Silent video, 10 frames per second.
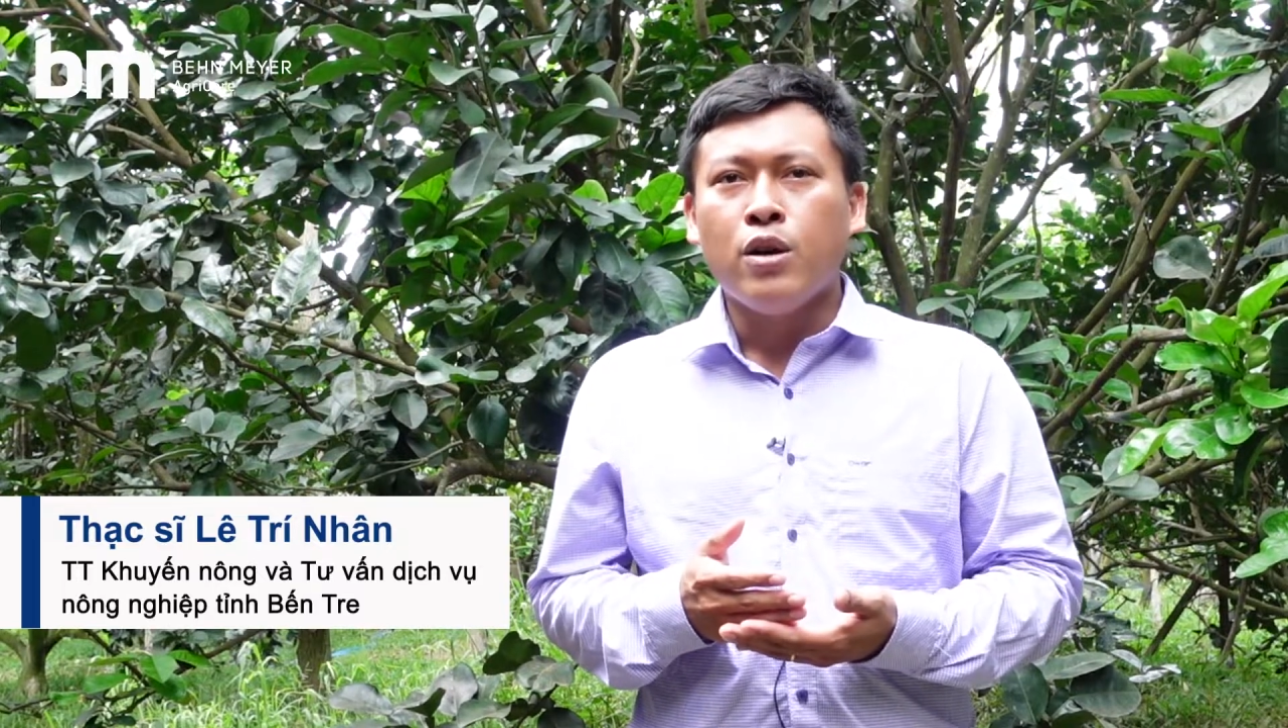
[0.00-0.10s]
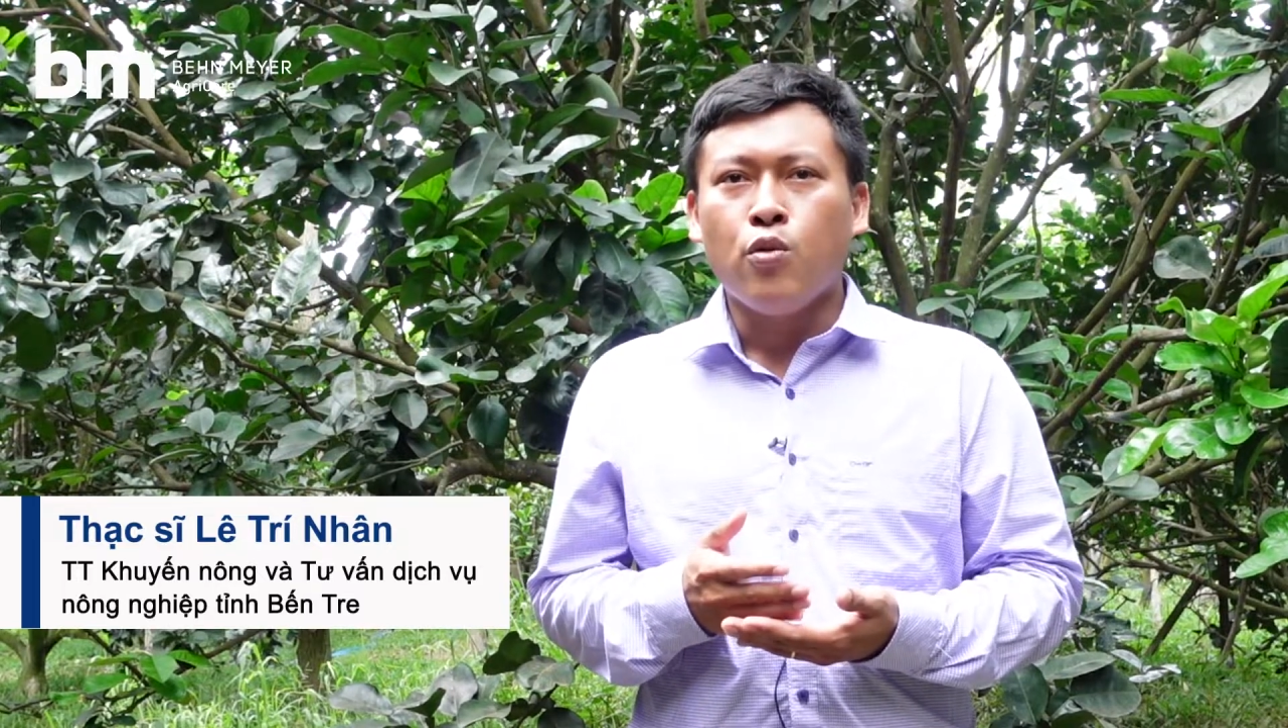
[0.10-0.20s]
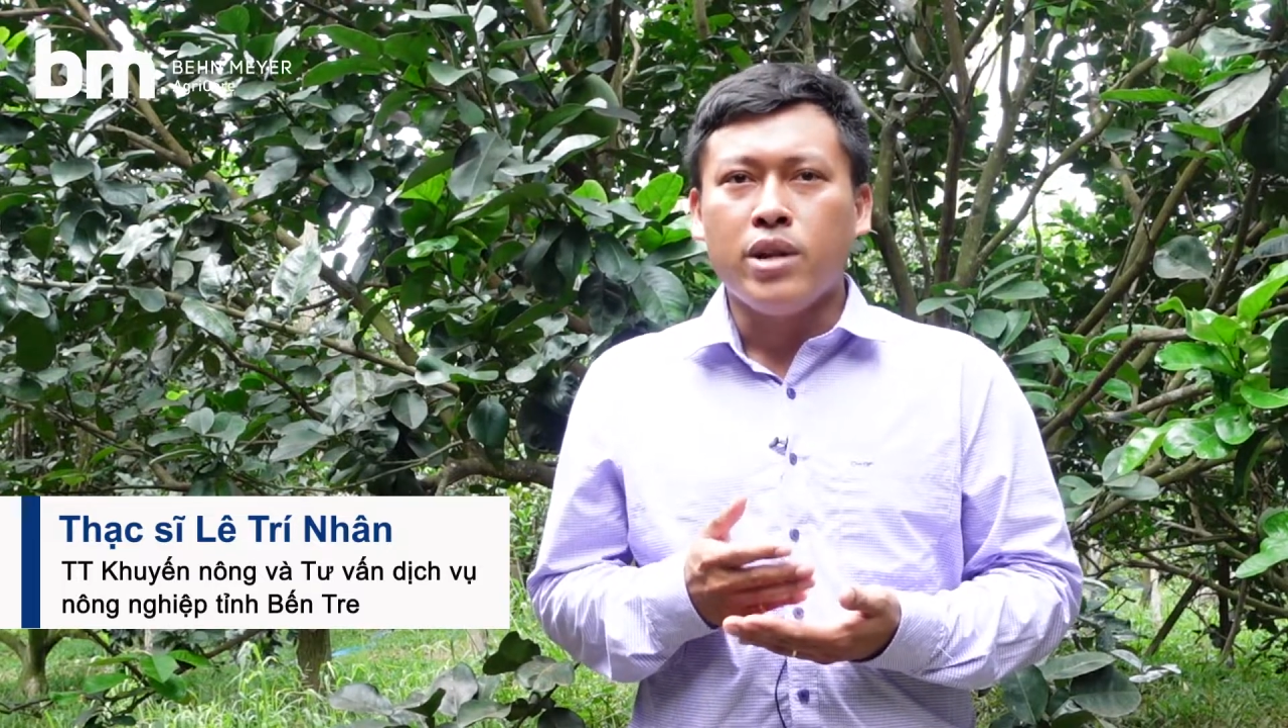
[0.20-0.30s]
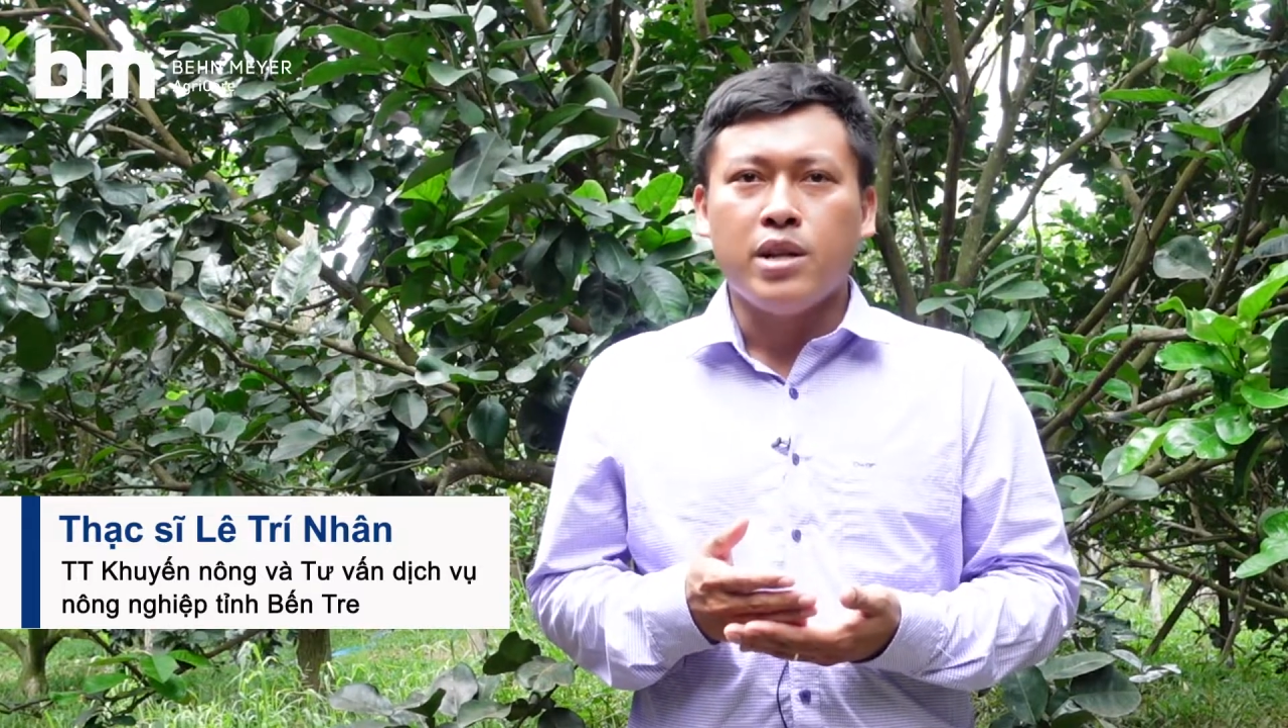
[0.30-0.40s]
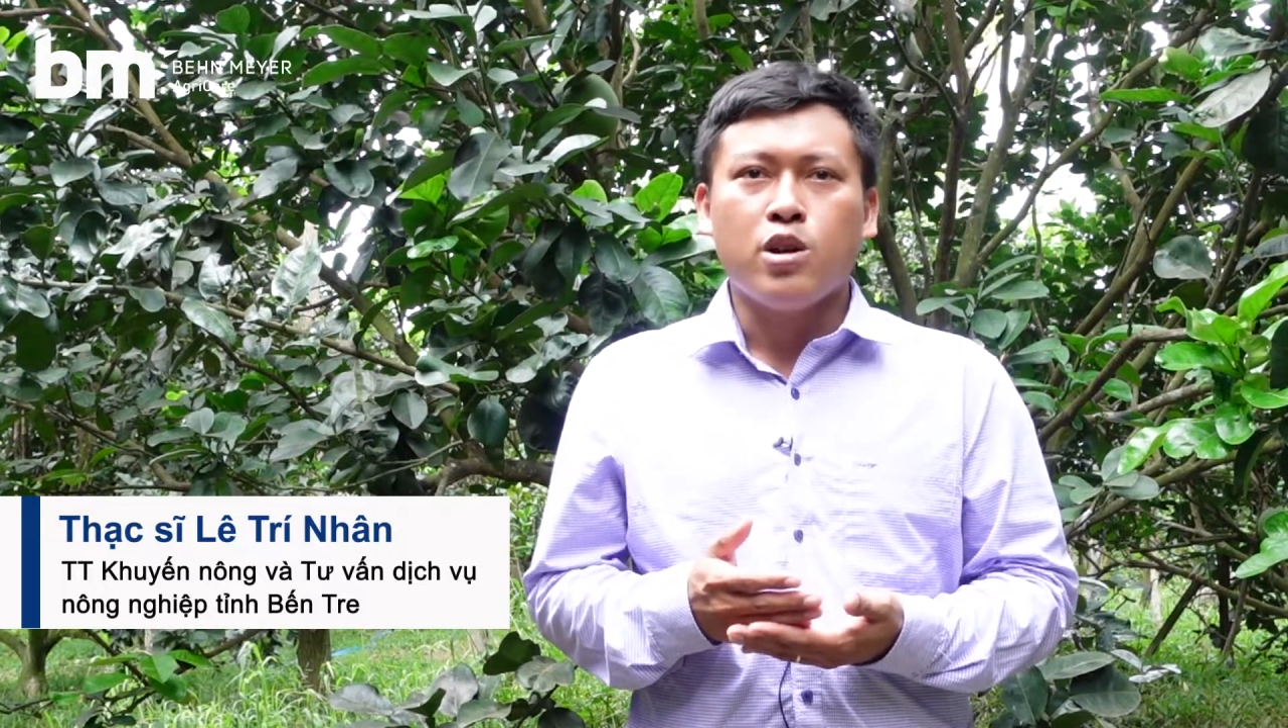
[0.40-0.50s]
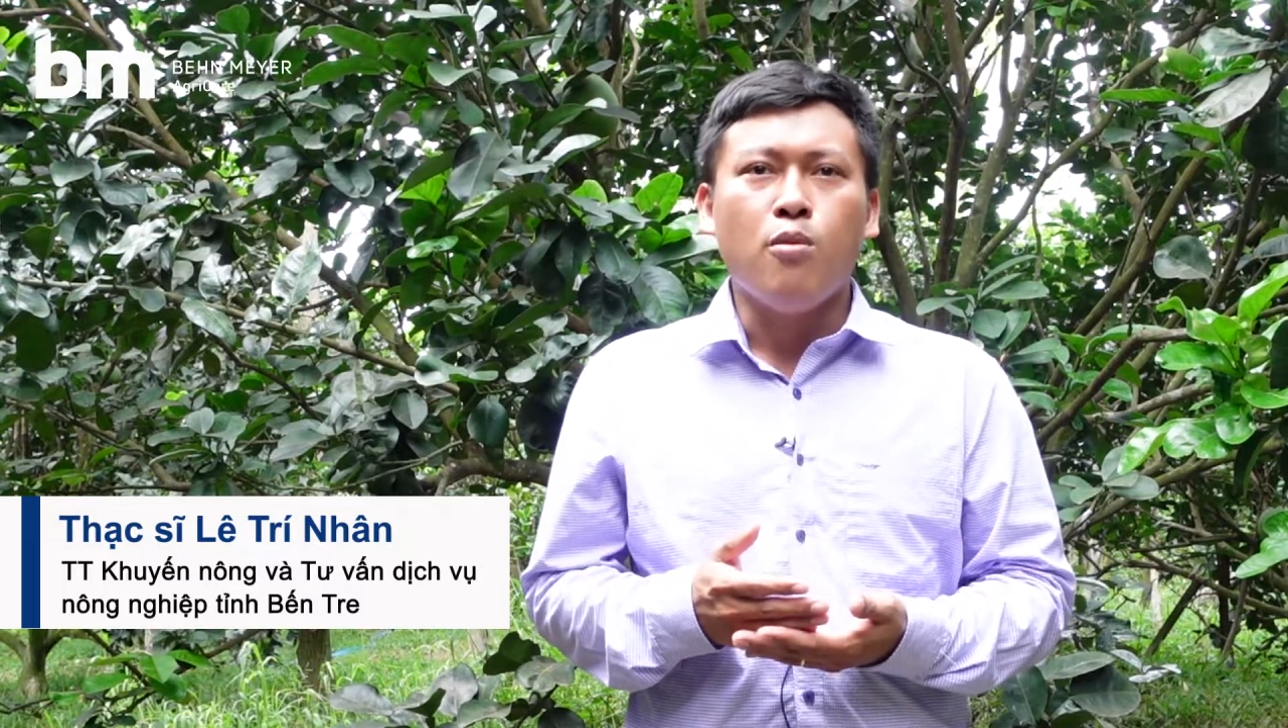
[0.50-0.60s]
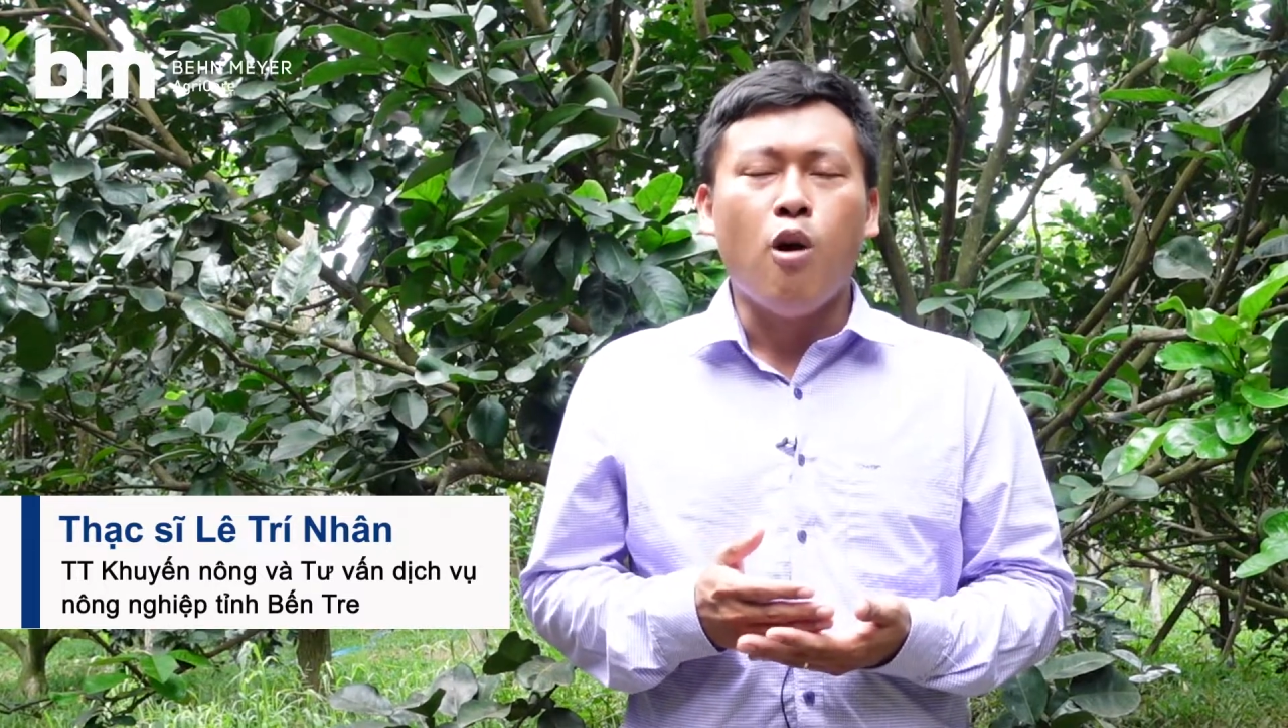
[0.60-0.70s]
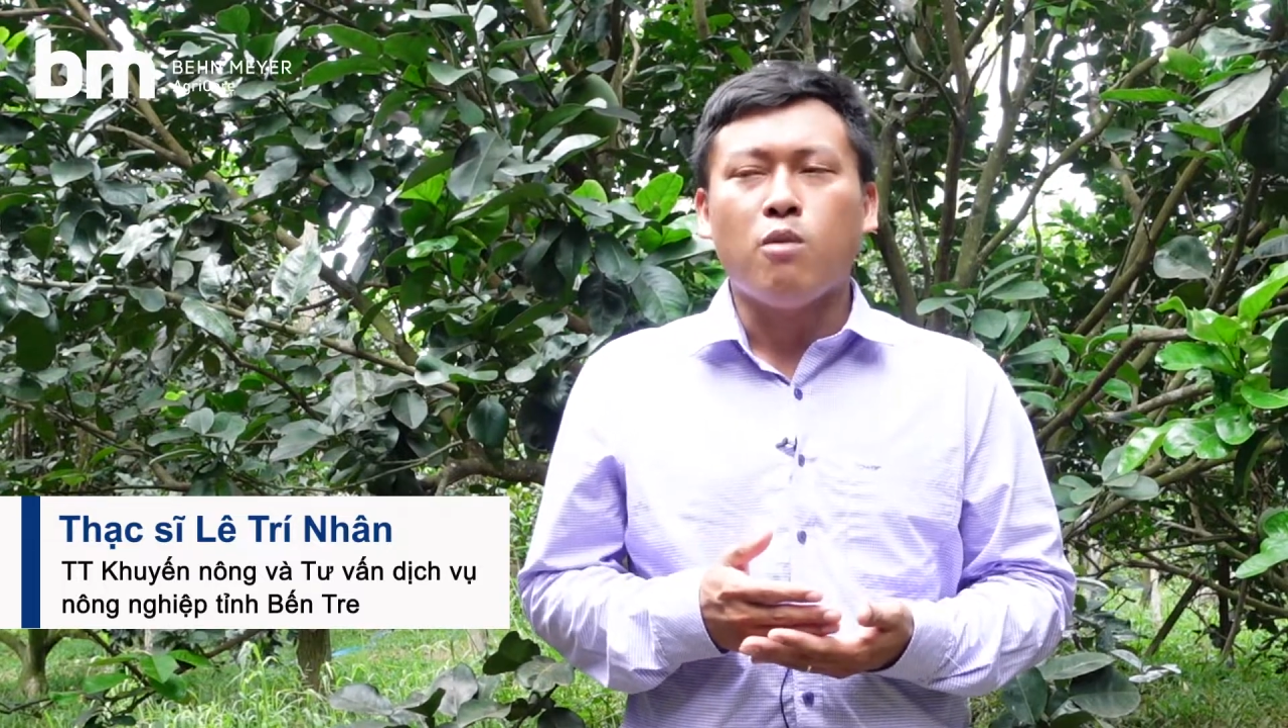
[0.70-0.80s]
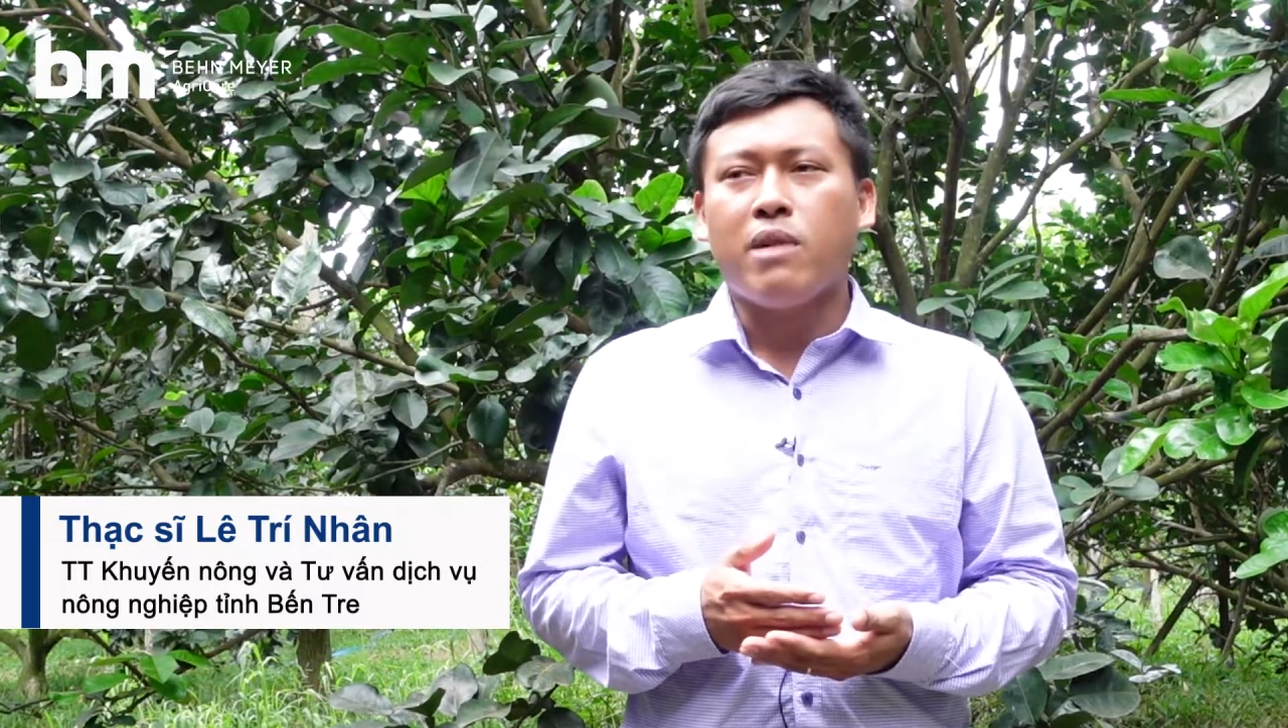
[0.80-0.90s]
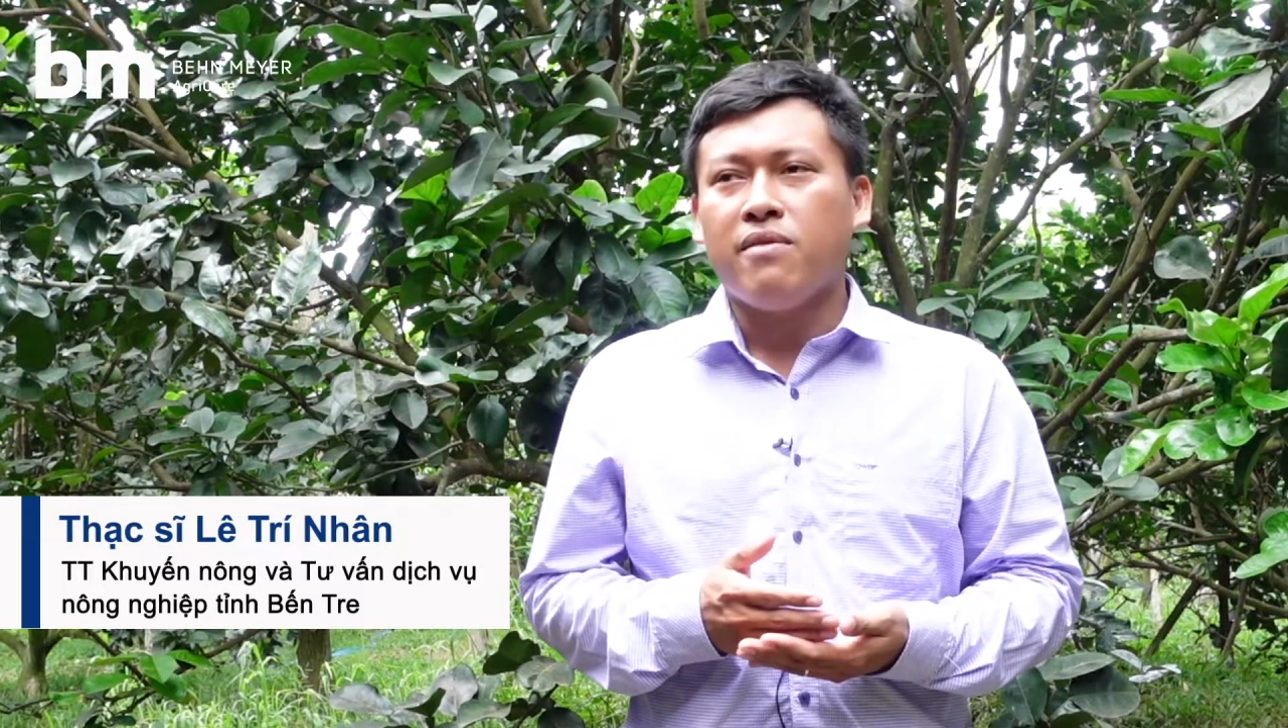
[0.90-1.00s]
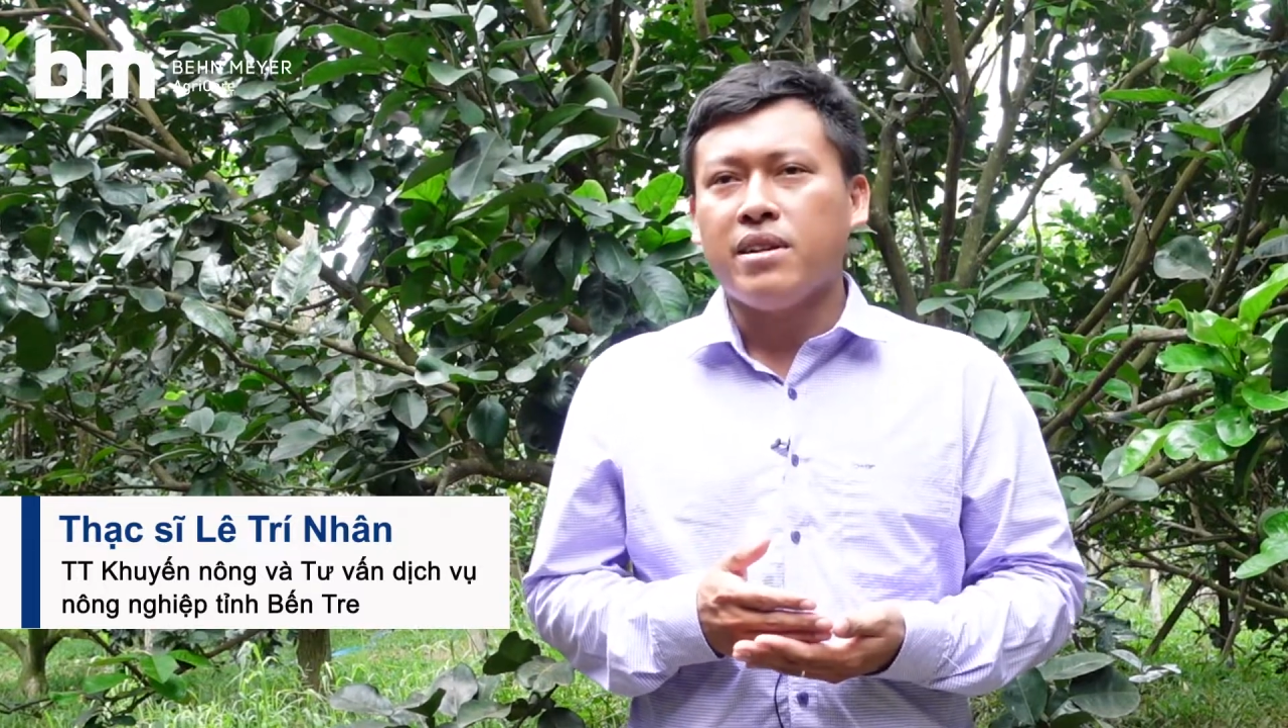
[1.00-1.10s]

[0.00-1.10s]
quy định của Bộ Nông nghiệp